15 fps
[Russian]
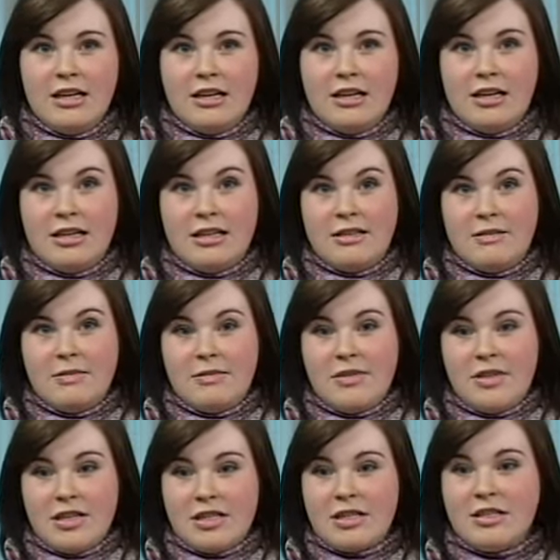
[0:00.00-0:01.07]
а,
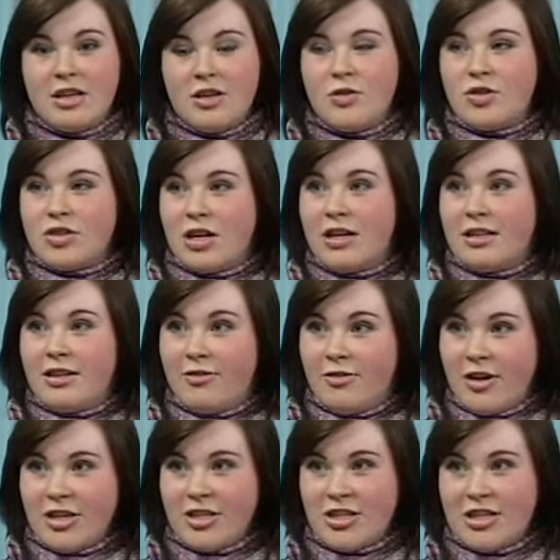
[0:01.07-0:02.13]
ты осознаешь, как это
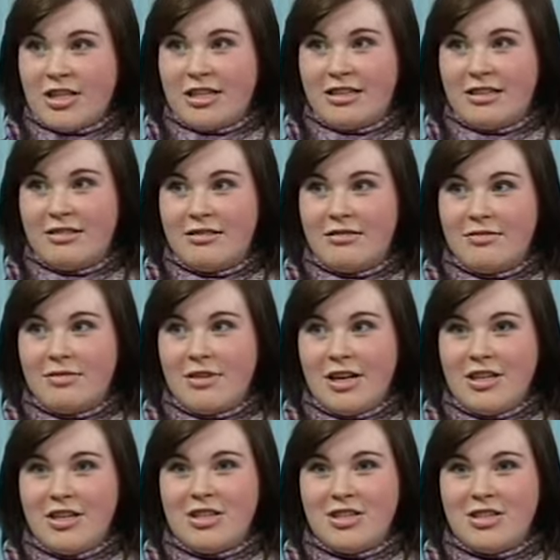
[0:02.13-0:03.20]
важно,
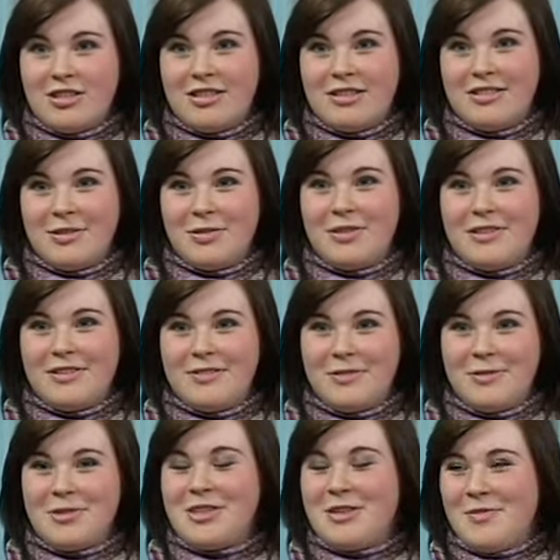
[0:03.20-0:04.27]
конечно же, что-то в
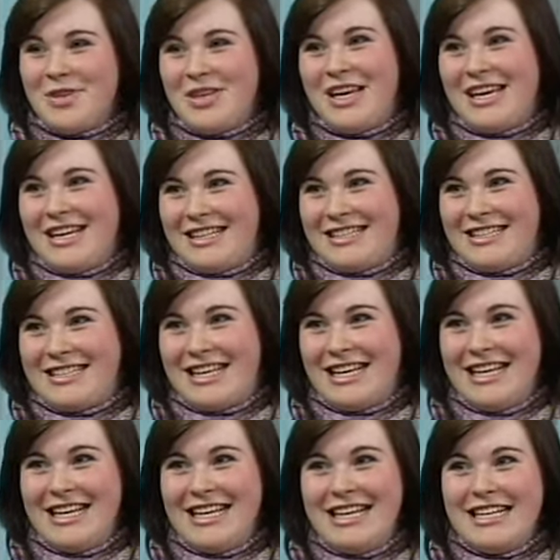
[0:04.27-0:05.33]
душе меняется.
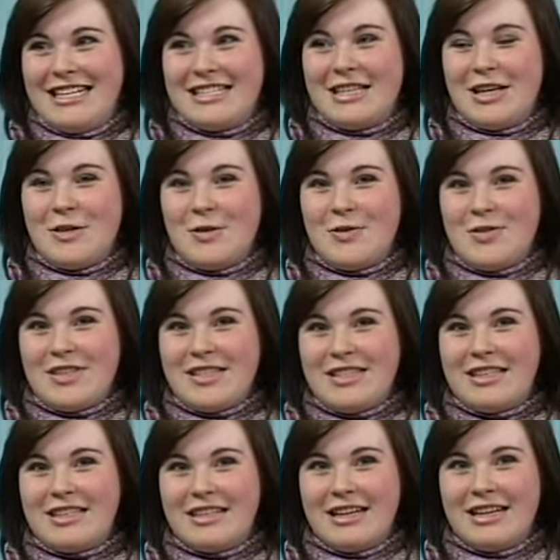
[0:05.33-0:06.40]

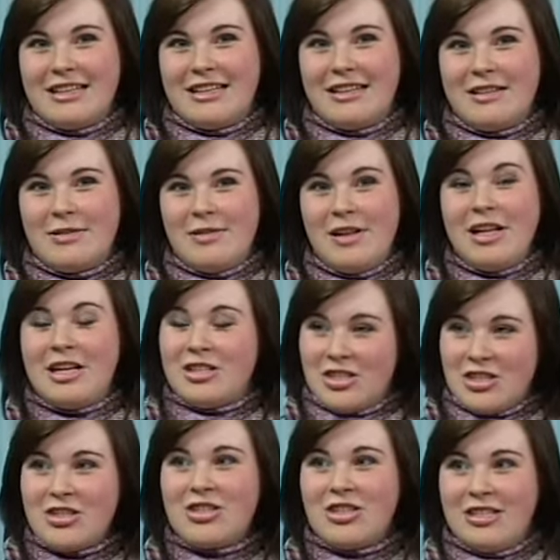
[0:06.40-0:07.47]
Становится как-то
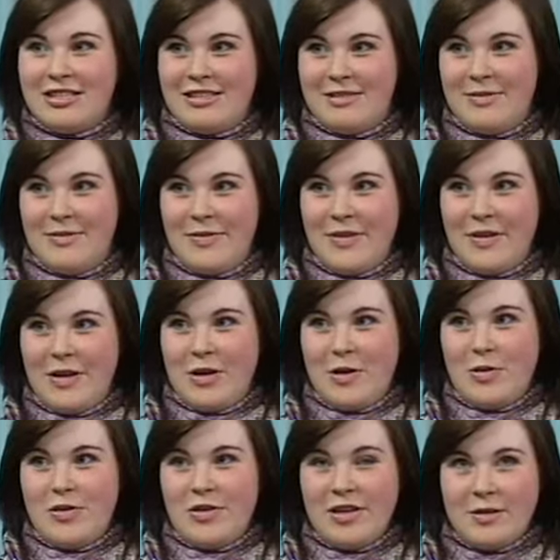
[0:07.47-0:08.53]
легче жить.
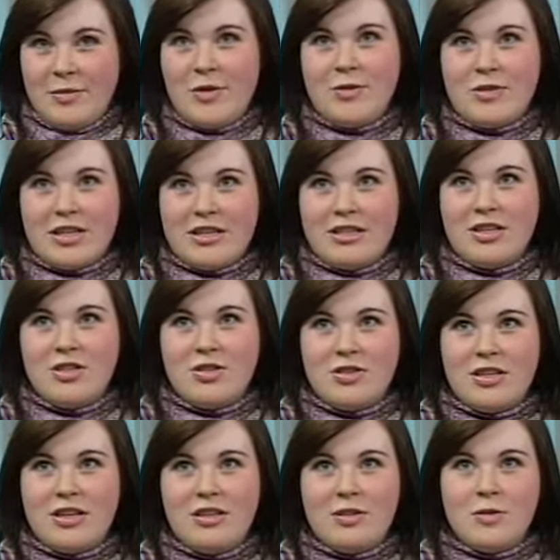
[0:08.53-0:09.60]
Я могу сказать, что
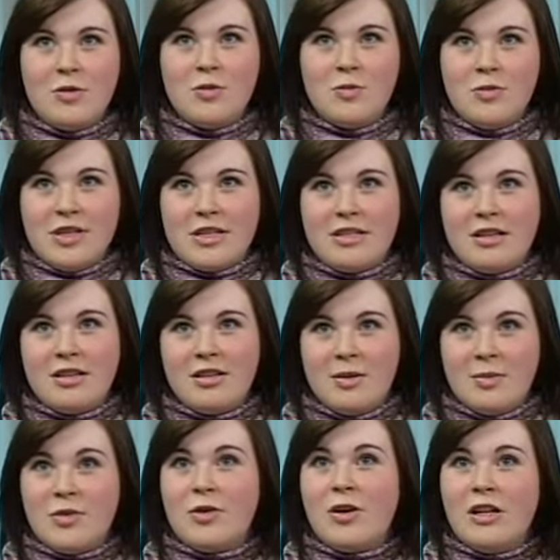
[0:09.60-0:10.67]
за этот год мне стало
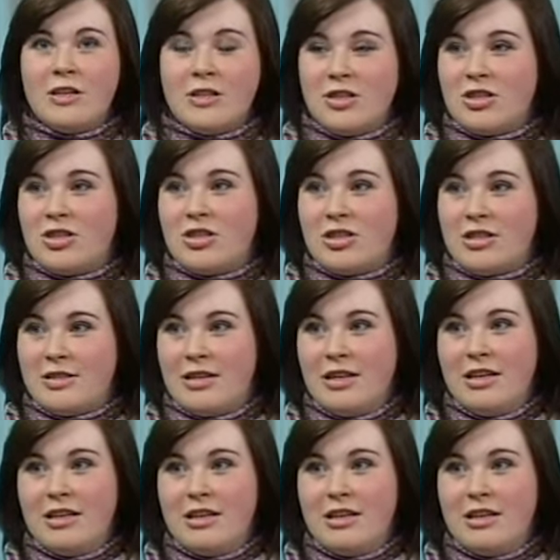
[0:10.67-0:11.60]
намного легче жить